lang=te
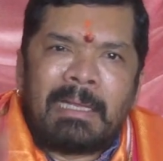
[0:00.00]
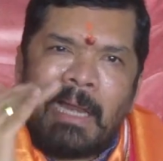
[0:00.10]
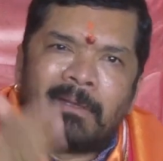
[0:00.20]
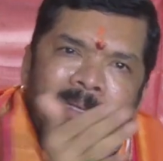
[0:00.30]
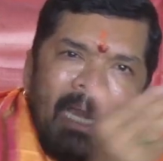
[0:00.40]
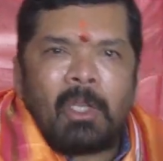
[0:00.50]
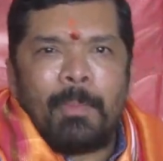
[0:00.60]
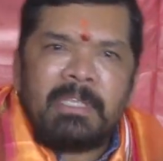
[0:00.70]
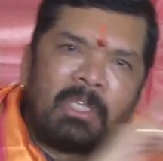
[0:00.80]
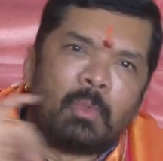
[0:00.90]
క్లర్క్ క్లర్క్
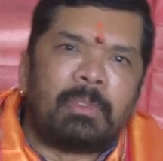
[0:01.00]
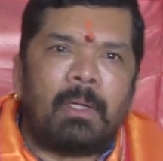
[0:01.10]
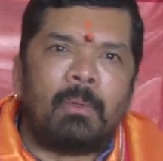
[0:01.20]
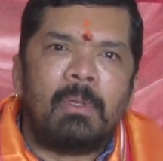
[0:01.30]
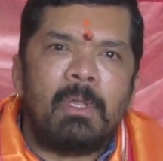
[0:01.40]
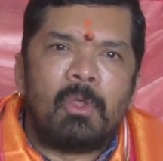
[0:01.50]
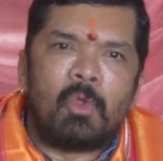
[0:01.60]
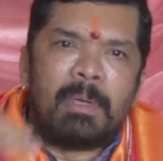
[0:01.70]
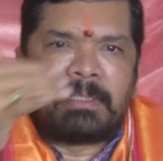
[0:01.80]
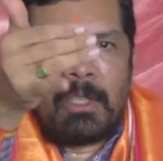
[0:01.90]
పని చేసుకుంటాడు
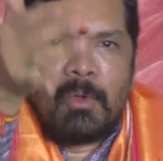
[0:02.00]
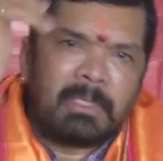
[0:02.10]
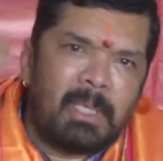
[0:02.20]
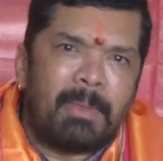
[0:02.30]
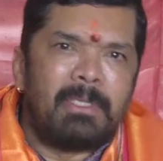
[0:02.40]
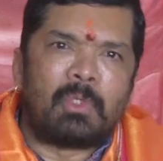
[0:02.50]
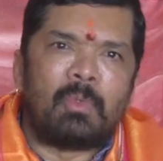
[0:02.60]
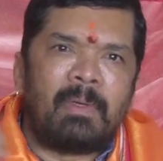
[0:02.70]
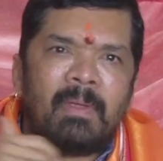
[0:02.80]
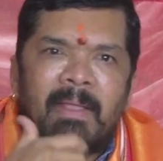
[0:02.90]
గుమస్తా గుమస్తా పని
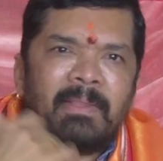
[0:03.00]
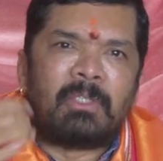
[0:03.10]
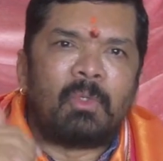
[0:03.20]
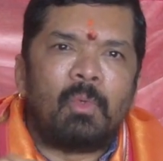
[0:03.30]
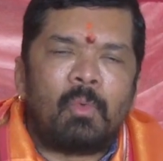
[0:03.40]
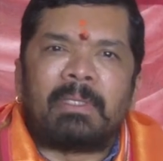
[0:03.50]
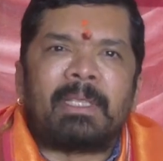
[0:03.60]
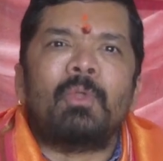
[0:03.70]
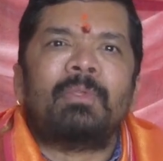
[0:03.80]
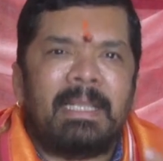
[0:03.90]
చేసుకుంటాడు అది తెలుసు
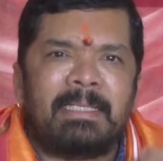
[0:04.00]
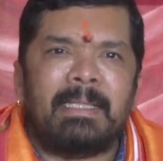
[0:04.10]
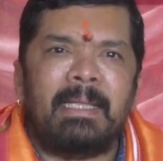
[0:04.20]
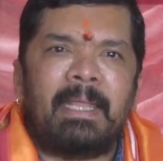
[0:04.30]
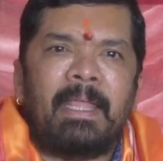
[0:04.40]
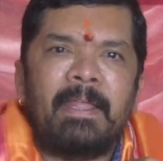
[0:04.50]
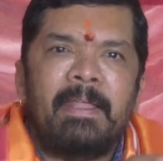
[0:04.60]
కొత్తగా నువ్వు చేసిందంటే